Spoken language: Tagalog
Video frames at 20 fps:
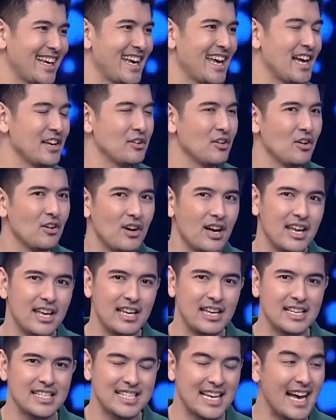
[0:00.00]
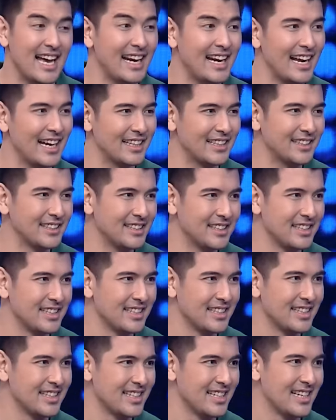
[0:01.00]
Kay ano, kay Sarah.
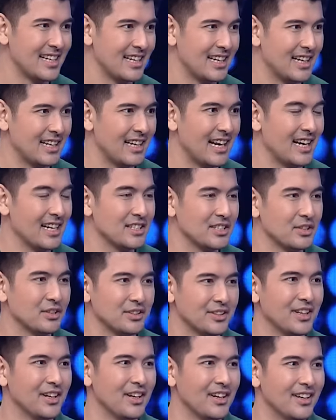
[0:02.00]
Sarah. Larson. No?